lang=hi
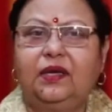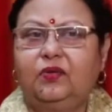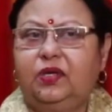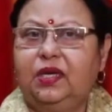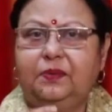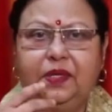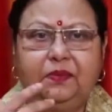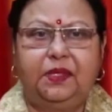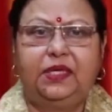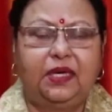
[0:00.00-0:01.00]
या कोई आप
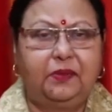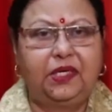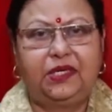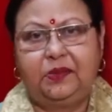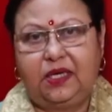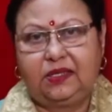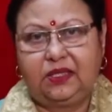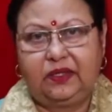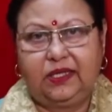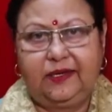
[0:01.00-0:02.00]
एक बड़ी कमेटी बना
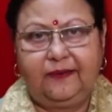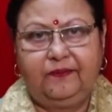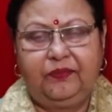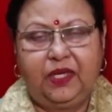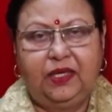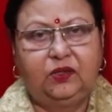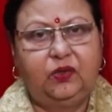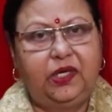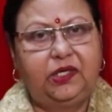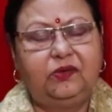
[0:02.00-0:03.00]
सकते हैं
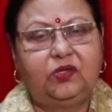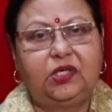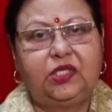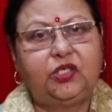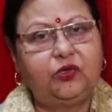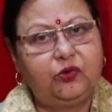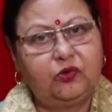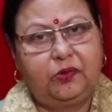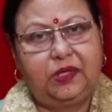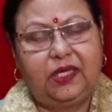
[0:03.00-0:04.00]
जो इंडिविजुअल
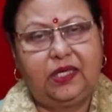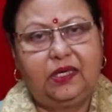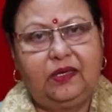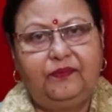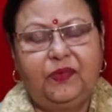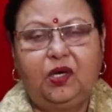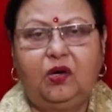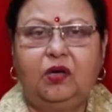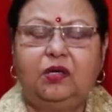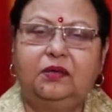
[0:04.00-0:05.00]
इश्यूज़ को भी देखें
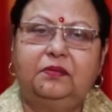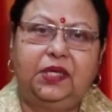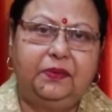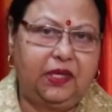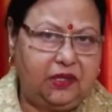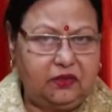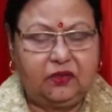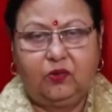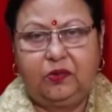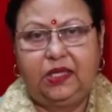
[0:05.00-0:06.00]
और बड़े
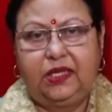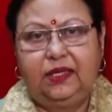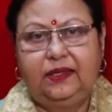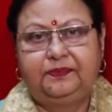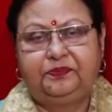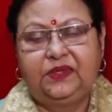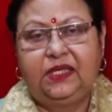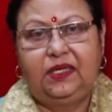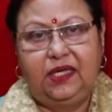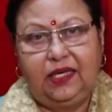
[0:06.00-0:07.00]
मैटर्स को भी देखें
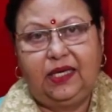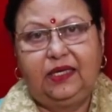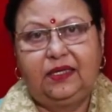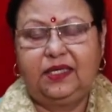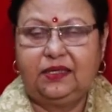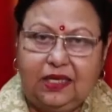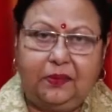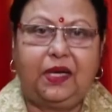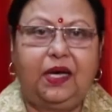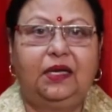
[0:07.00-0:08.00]
लेकिन
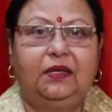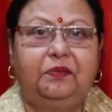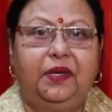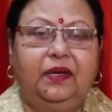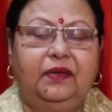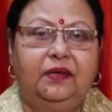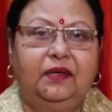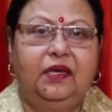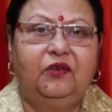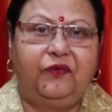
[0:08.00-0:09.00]
किसी भी हालत में
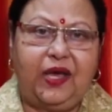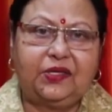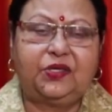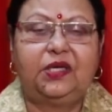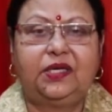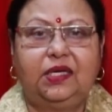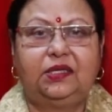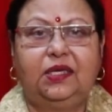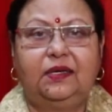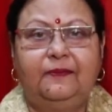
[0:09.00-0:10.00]
फैक्ट्री के
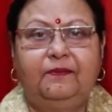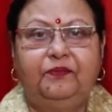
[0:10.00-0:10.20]
अंदर